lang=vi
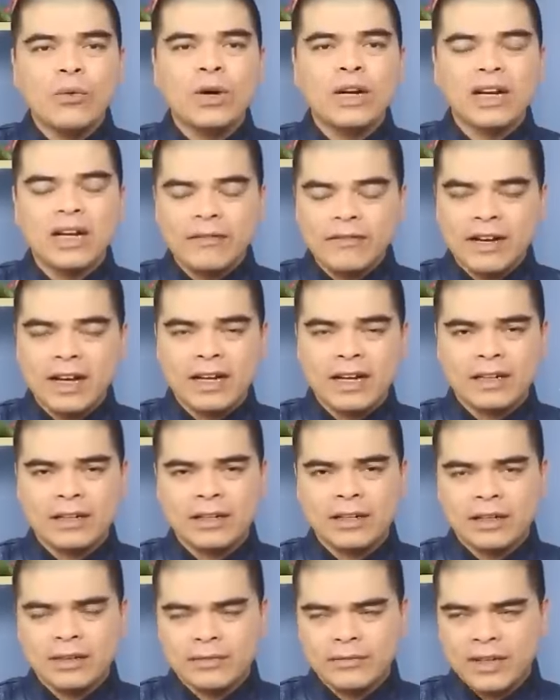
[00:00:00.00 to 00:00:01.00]
úa lá vàng
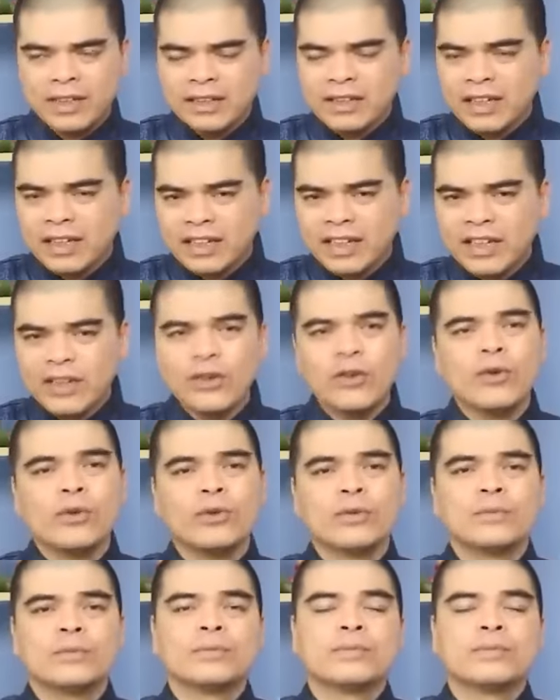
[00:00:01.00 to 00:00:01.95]
và những cành cây khô